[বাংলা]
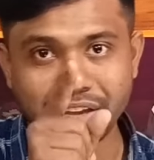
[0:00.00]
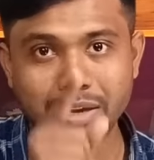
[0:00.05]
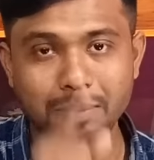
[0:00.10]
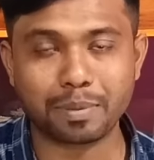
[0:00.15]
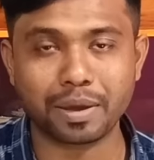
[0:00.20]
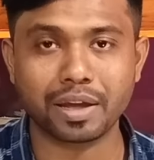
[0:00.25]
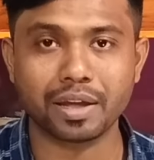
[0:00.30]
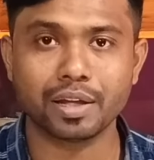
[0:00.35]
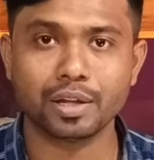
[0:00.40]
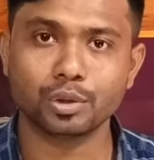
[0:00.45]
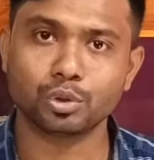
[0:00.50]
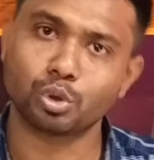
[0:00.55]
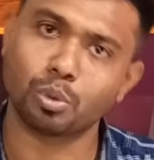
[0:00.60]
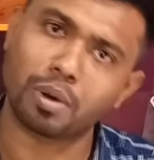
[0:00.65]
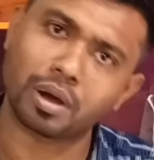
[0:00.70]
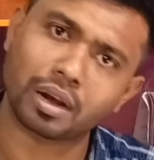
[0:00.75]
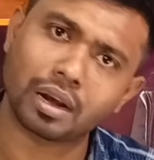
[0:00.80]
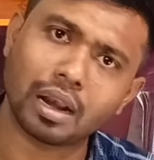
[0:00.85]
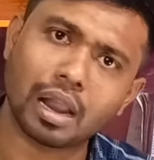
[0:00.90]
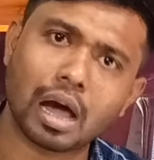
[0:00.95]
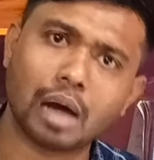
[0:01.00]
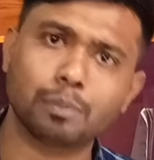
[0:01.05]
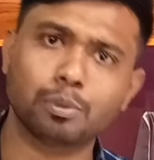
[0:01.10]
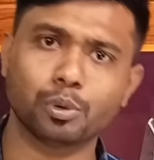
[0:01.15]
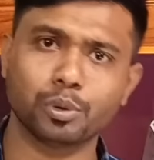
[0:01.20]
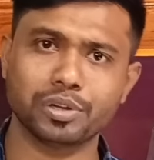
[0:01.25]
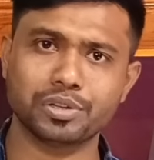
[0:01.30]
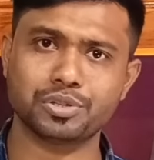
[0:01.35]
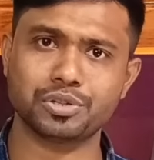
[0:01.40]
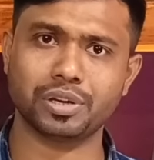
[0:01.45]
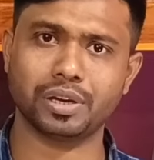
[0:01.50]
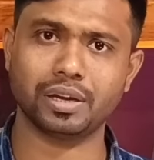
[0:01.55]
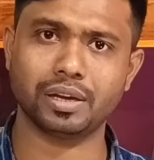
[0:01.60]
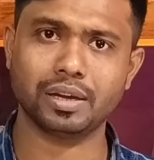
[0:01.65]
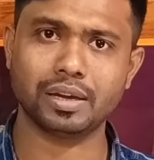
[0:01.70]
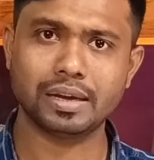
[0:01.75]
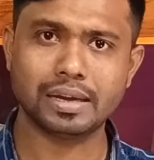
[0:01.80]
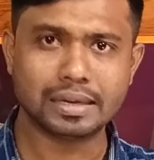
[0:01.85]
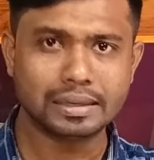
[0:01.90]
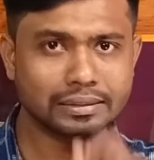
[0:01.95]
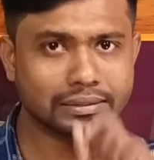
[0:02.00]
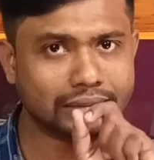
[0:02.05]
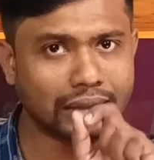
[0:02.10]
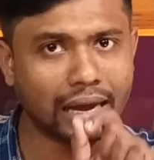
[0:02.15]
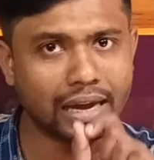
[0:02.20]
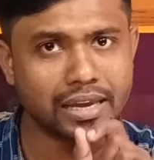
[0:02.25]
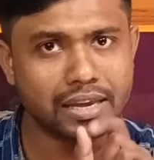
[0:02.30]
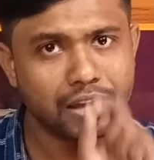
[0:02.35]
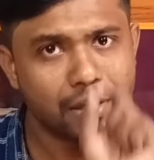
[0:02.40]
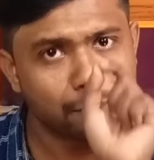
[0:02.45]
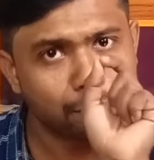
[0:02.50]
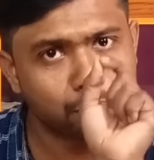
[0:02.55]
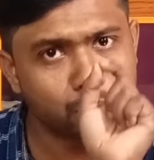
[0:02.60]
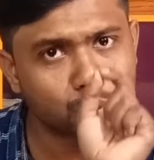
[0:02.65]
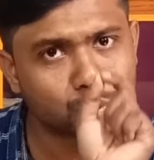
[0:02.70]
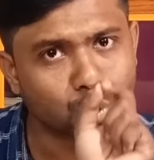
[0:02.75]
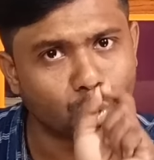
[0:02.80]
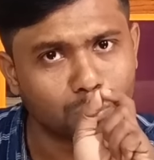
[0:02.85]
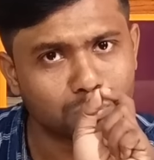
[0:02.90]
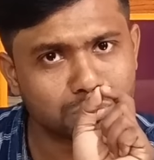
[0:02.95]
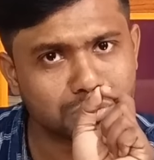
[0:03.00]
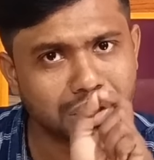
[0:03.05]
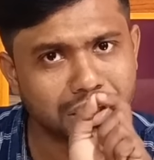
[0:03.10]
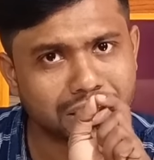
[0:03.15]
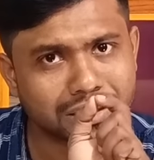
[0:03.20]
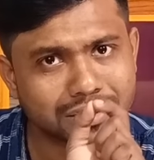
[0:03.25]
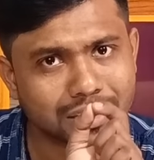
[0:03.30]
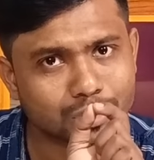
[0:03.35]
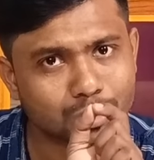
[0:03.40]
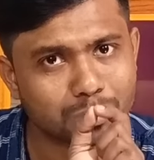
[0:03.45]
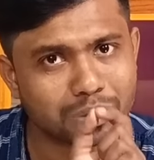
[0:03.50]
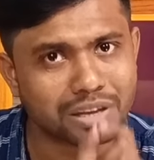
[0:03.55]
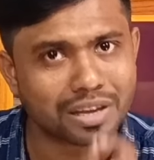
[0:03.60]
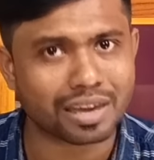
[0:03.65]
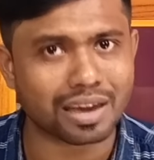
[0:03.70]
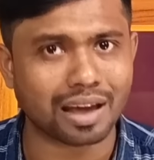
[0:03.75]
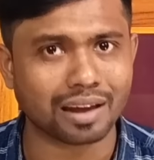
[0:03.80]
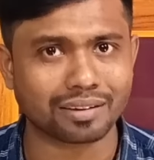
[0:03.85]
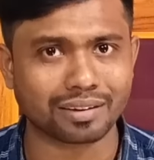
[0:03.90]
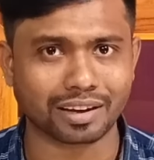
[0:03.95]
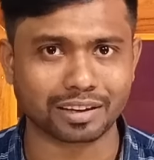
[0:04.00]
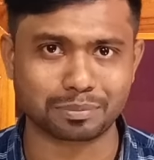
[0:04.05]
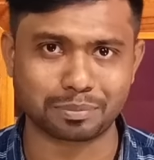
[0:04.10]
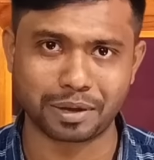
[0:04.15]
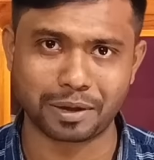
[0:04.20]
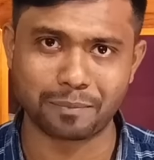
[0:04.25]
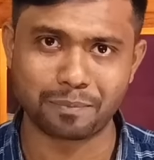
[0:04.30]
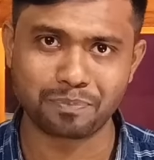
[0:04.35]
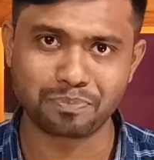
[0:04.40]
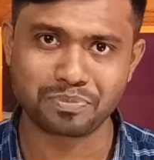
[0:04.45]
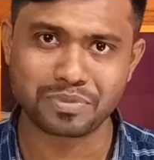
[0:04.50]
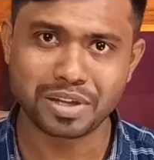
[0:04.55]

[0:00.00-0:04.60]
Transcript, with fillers: দেখবে তোমার লাভ হয়েছে তাই প্রথম দিকটা তুমি খেয়াল রাখবে